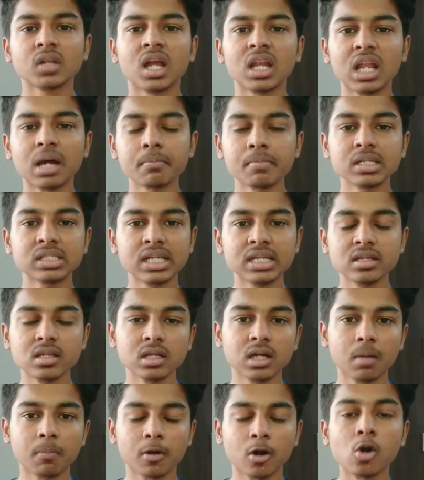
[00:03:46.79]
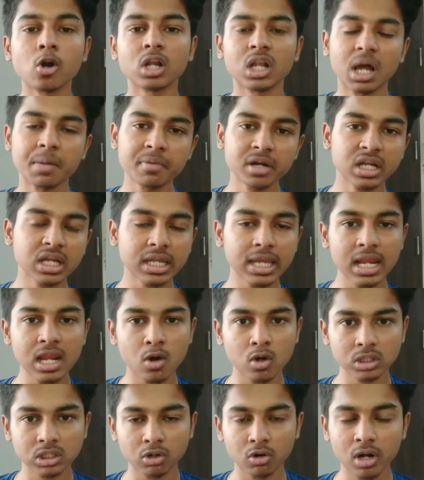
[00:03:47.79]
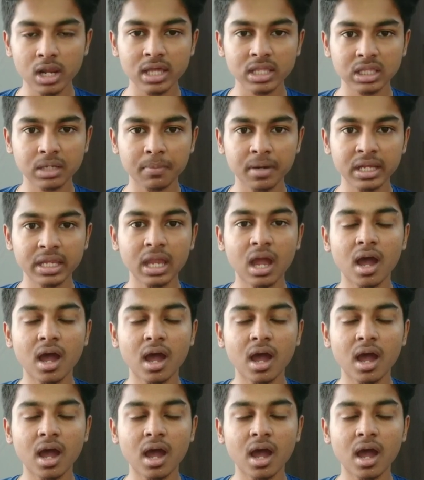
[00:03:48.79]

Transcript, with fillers: நம்ம சேர்ந்ததுக்கப்புறம் நமக்கு கீழே ஒருத்தவங்கள இந்த மாதிரி